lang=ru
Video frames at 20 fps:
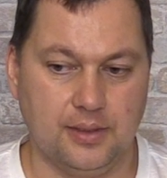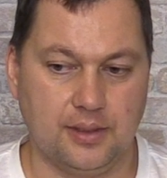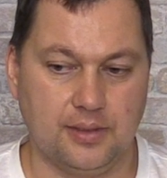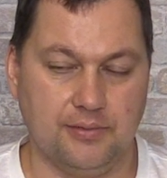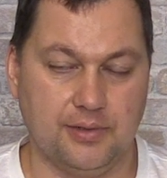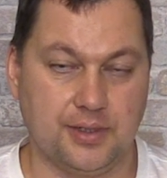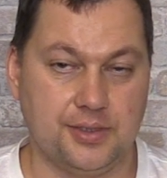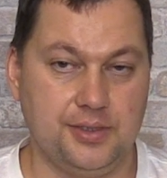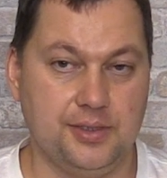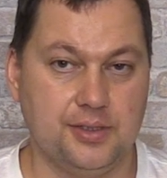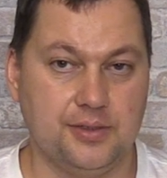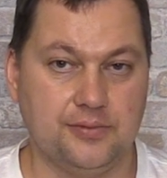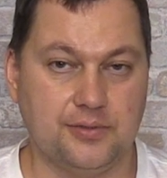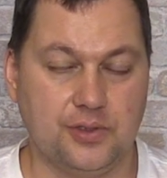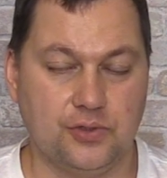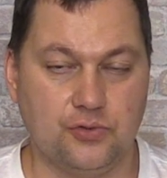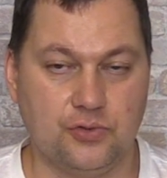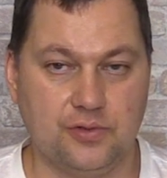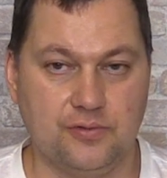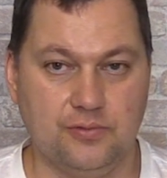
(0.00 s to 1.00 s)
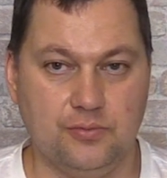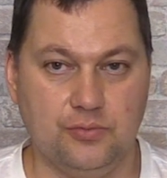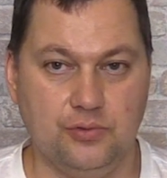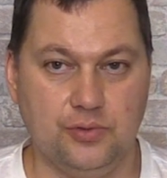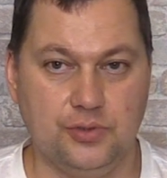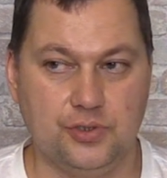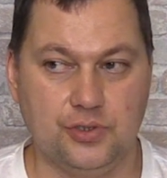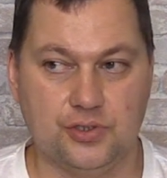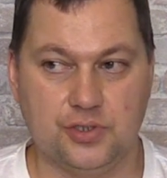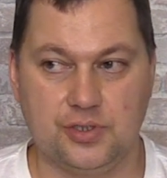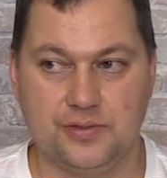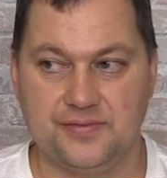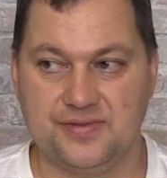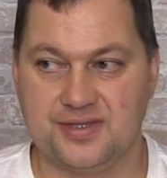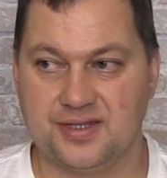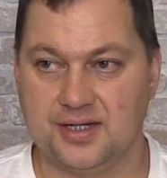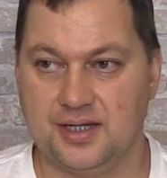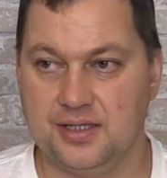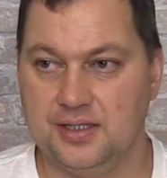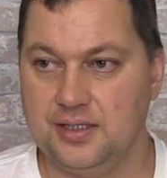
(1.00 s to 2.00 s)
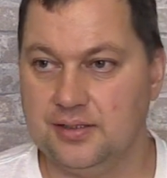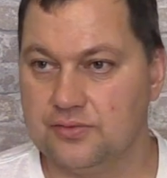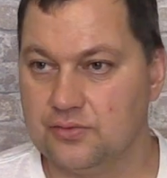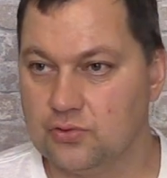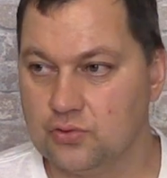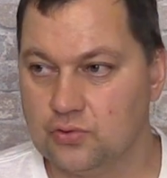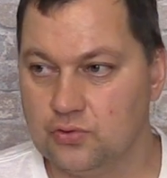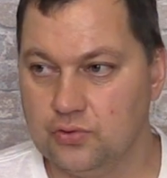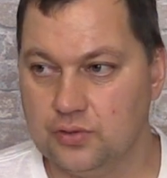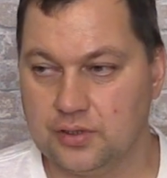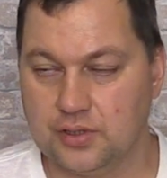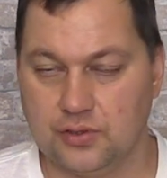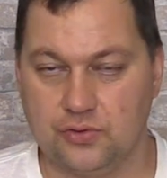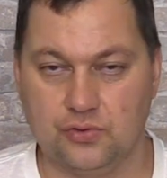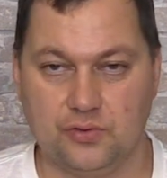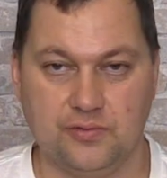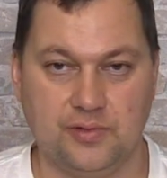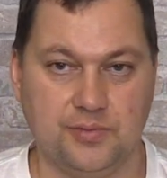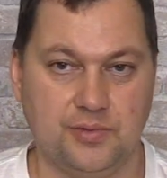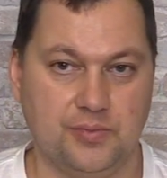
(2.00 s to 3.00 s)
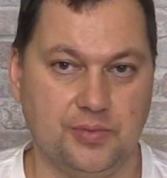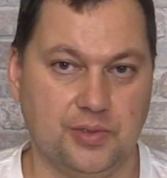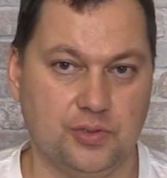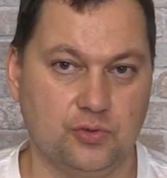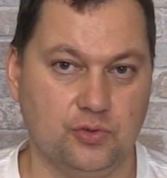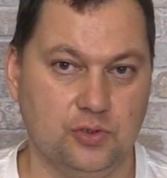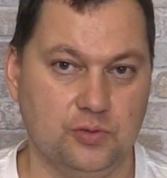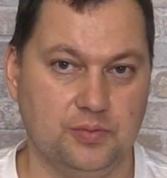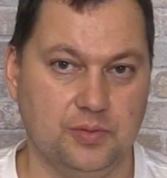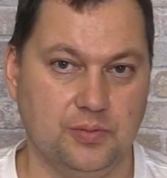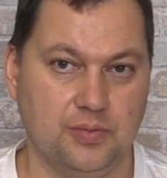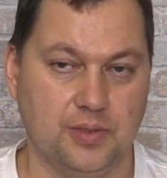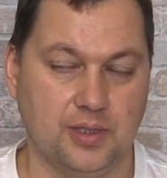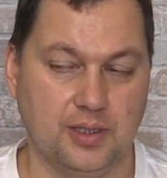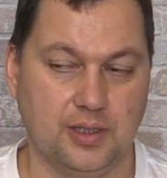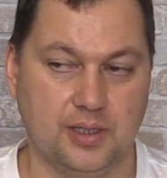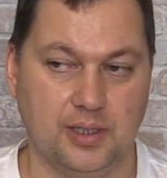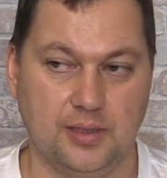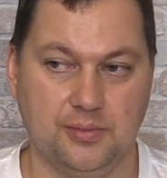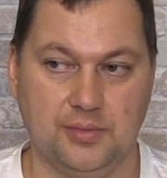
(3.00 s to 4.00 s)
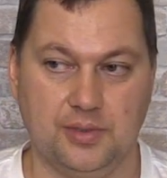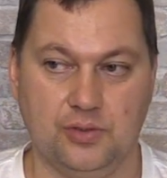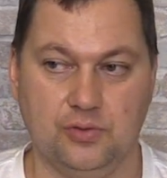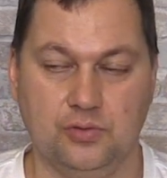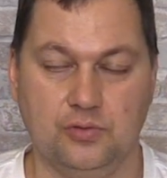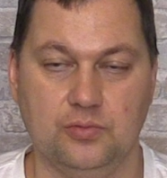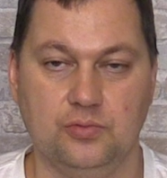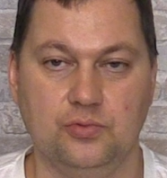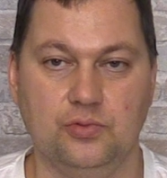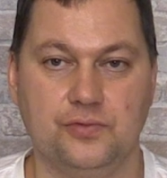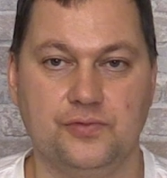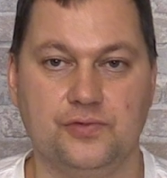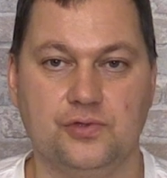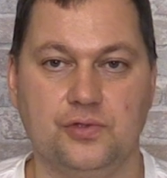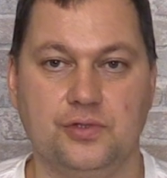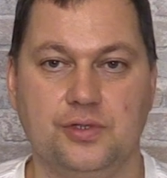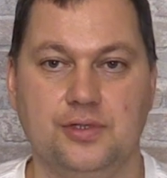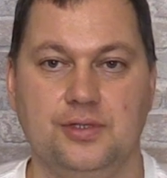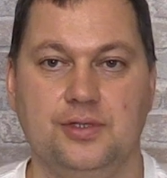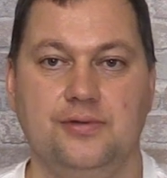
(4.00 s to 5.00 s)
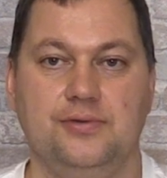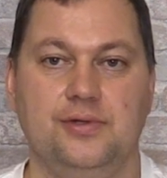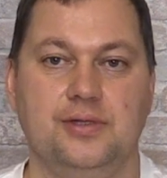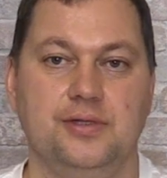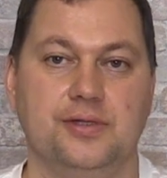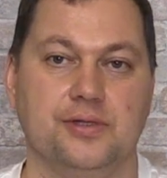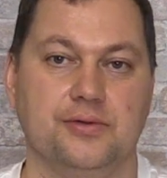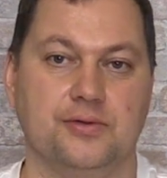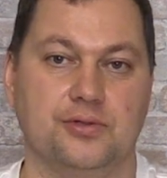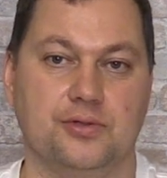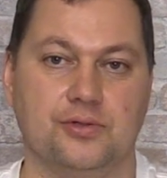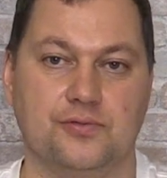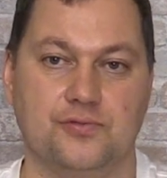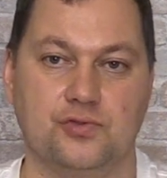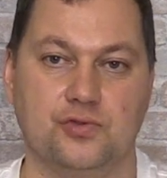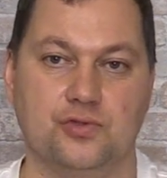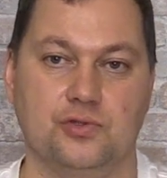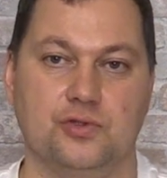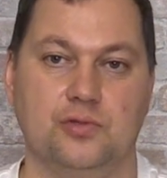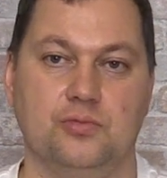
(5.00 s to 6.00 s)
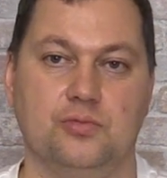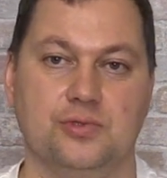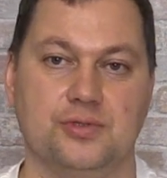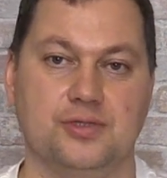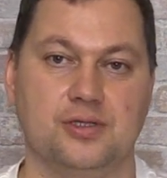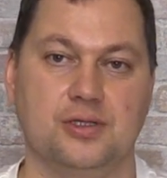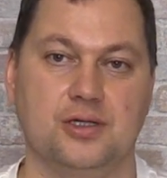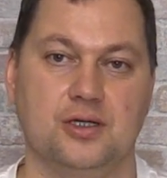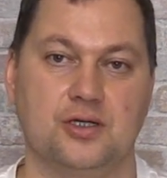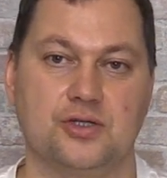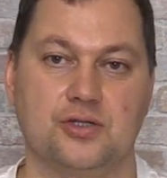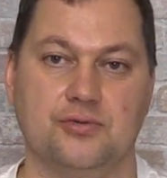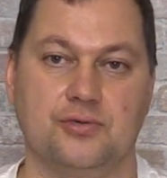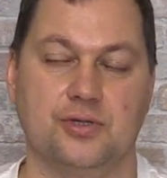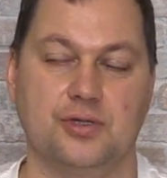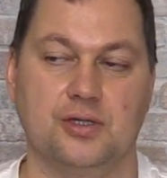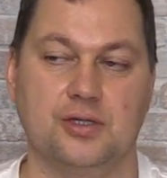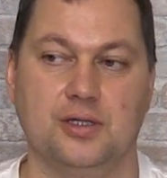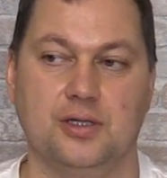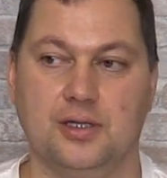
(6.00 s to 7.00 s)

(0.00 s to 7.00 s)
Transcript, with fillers: квартира, в которой вы будете жить в стране, другой, который вам не подходит по программе, он будет все это нивелировать, он все это будет сглаживать.